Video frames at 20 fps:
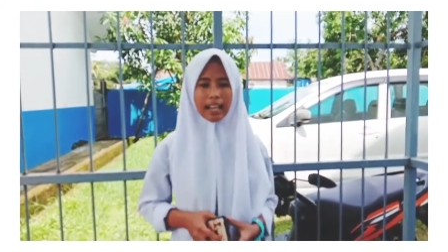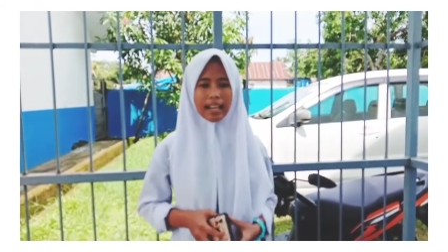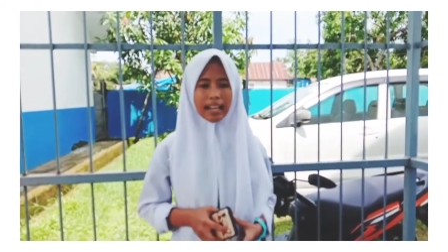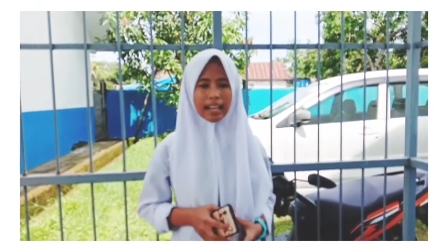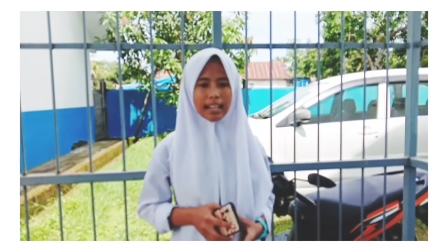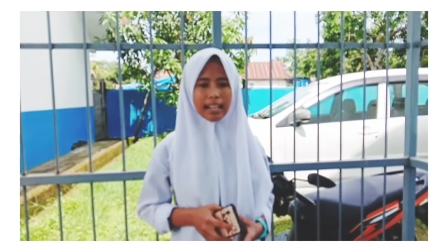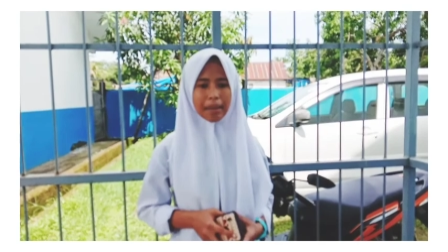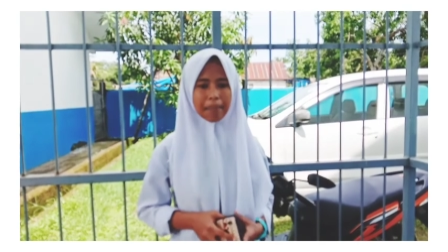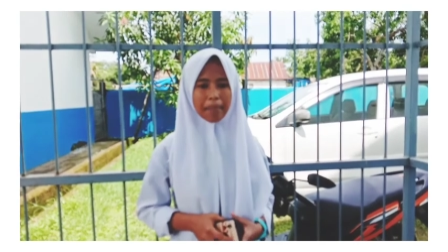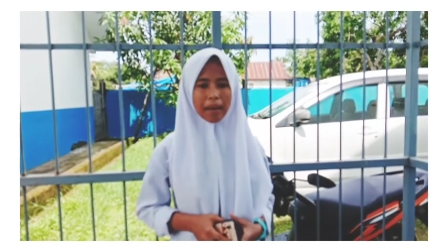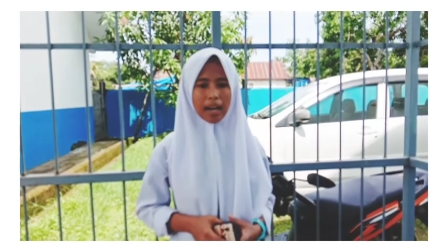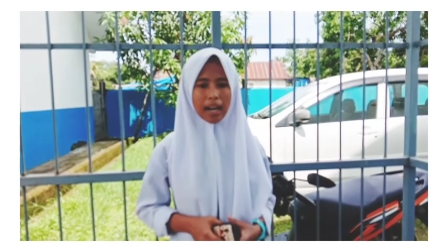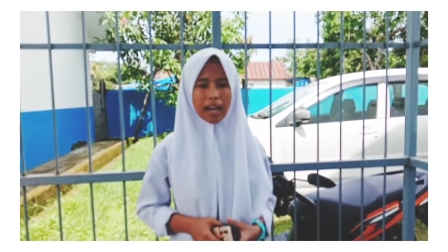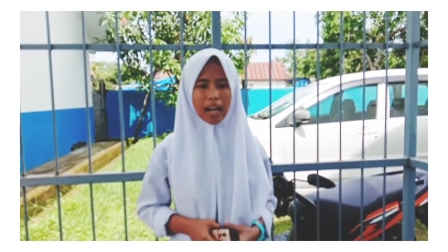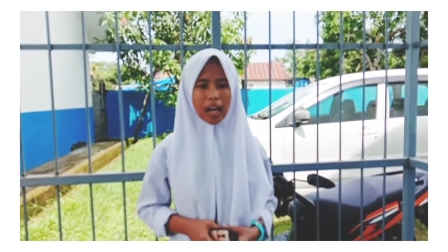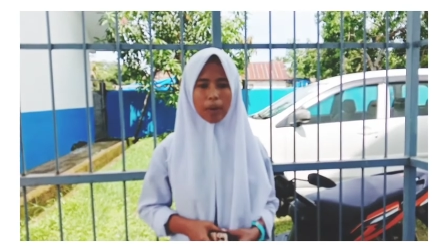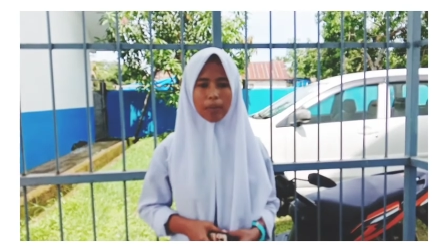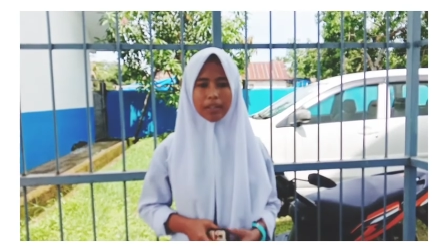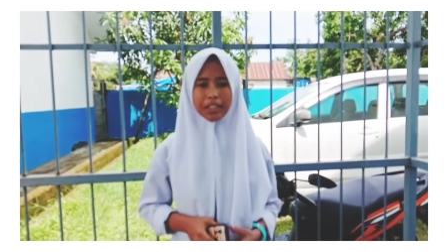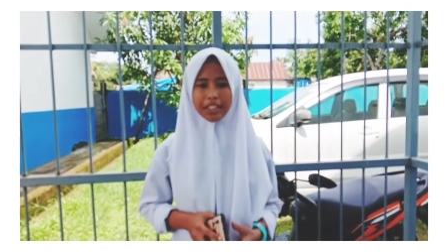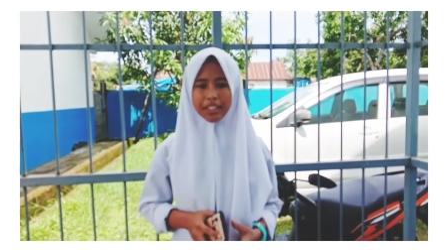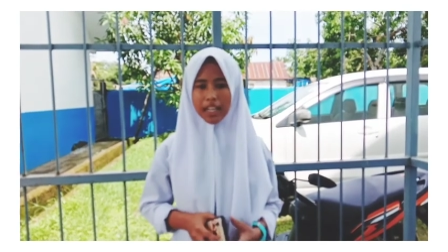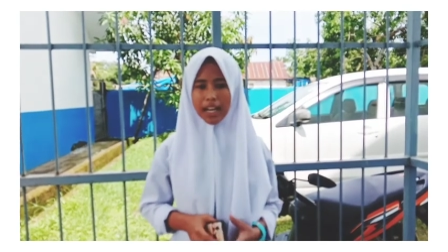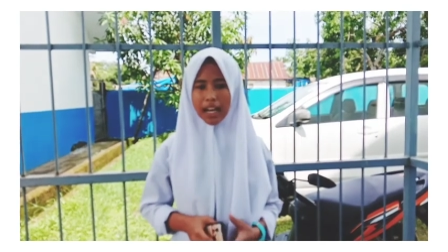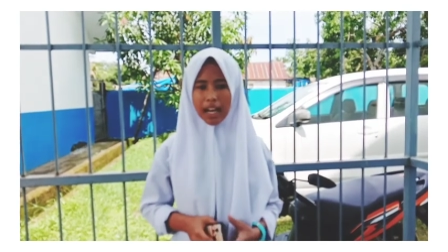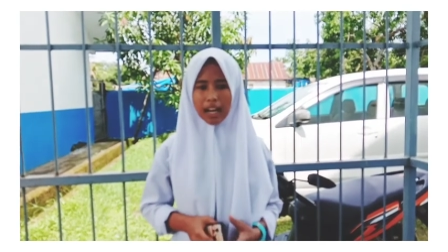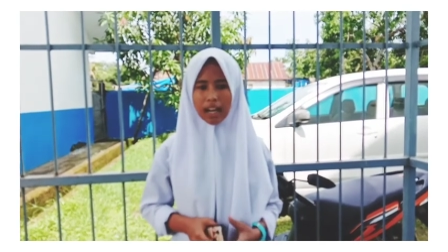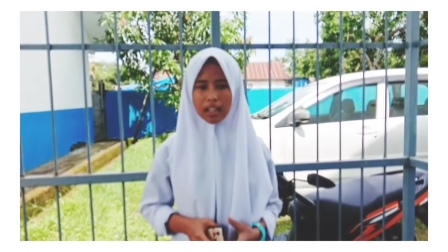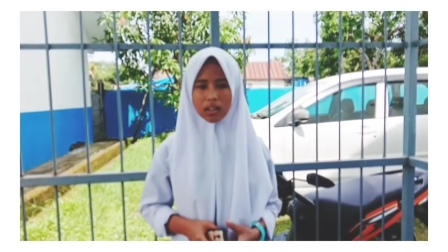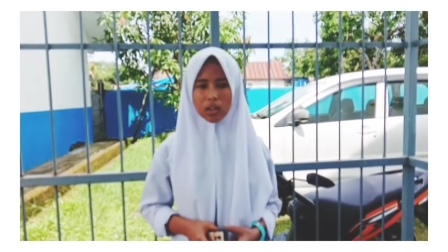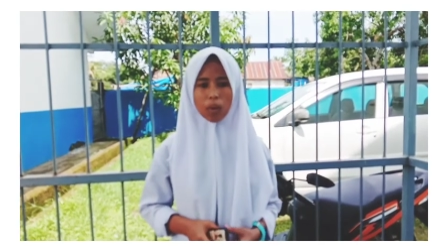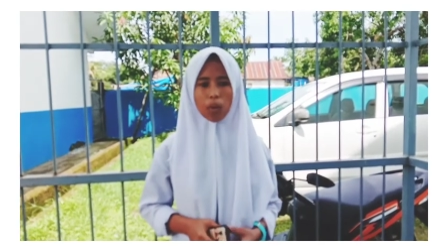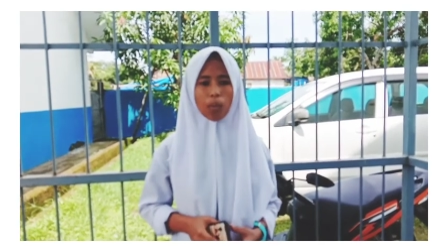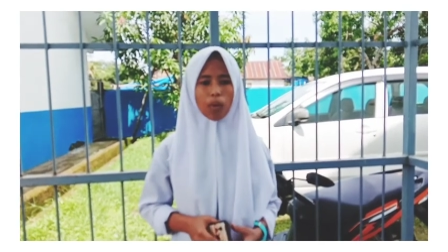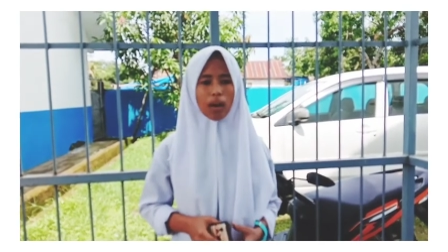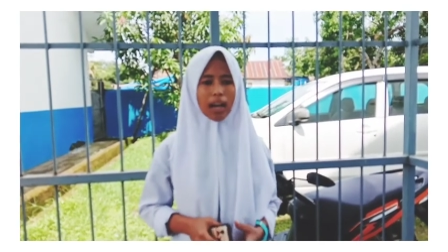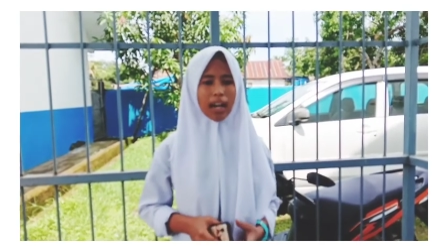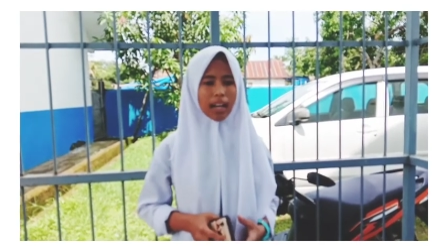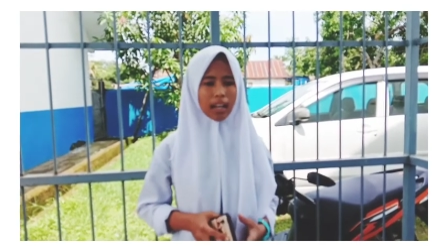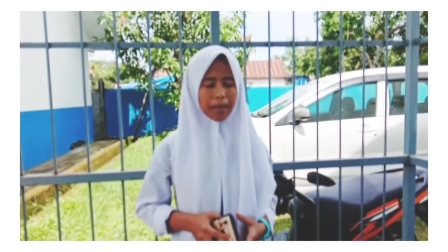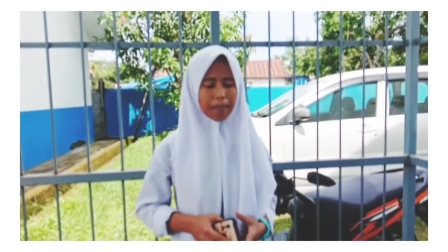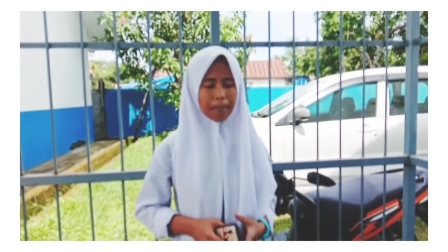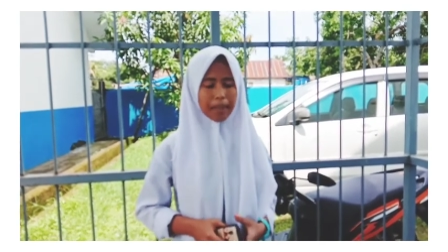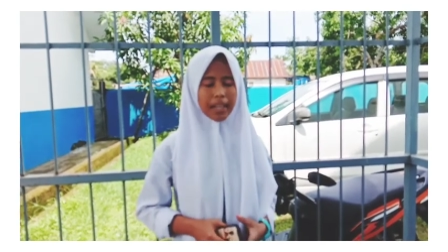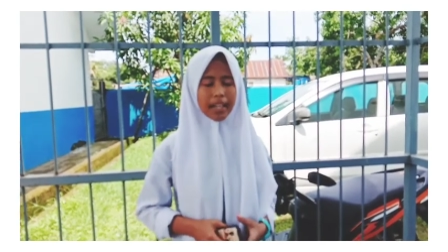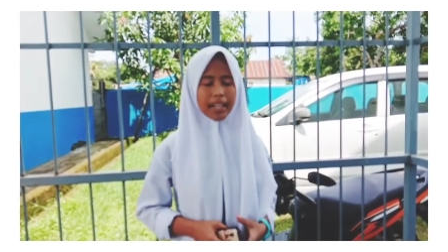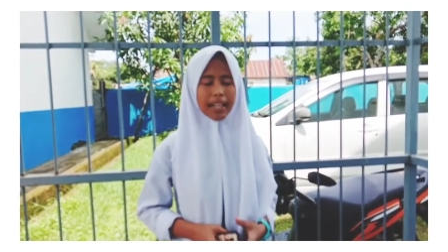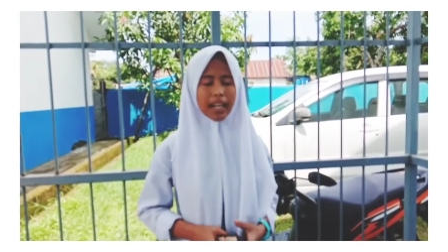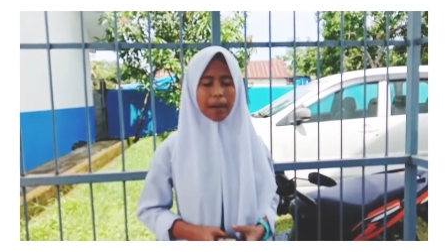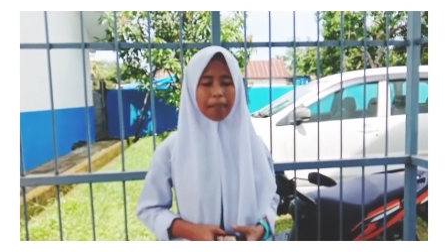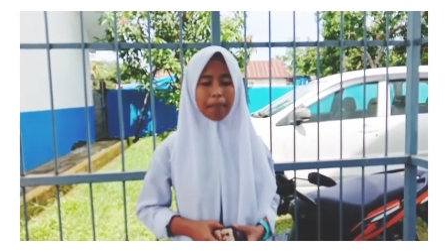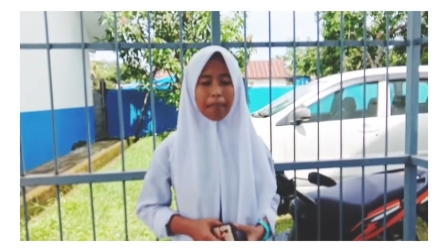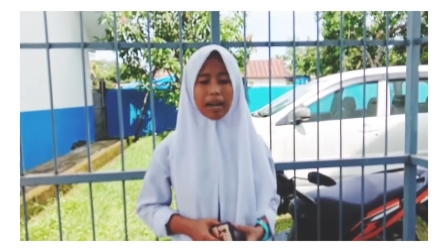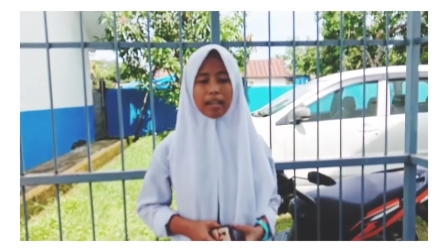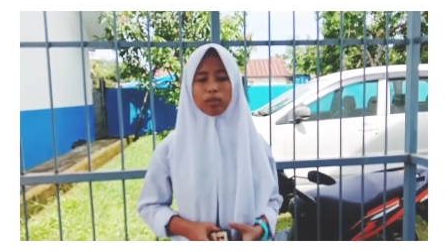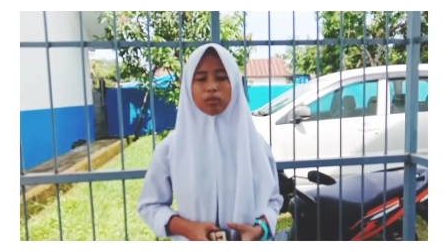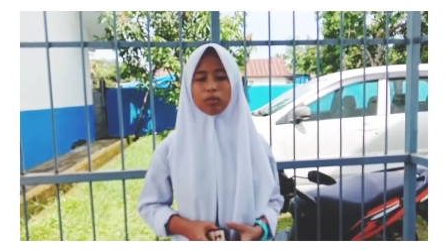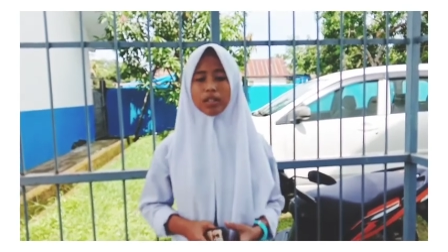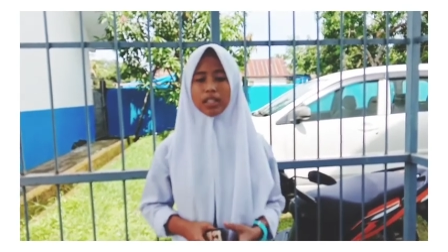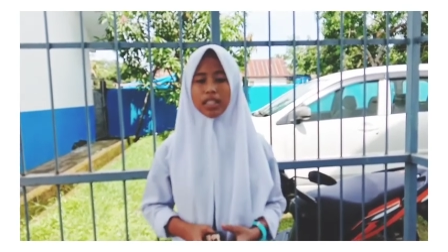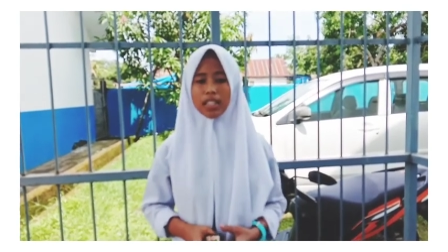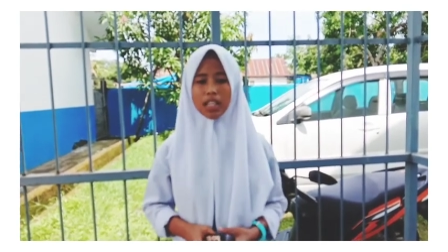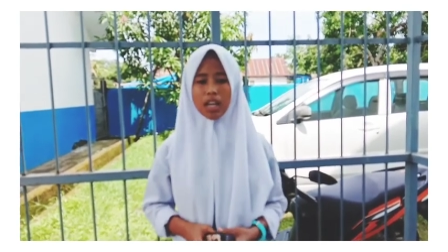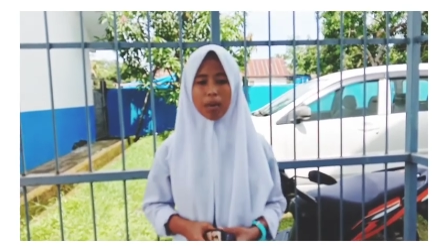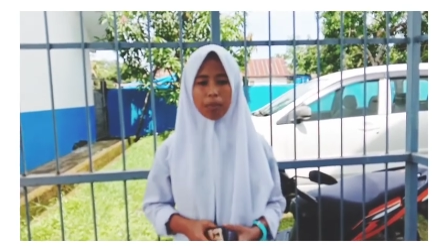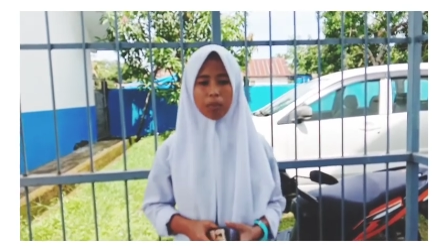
5 awisyak atau kurang lebih 633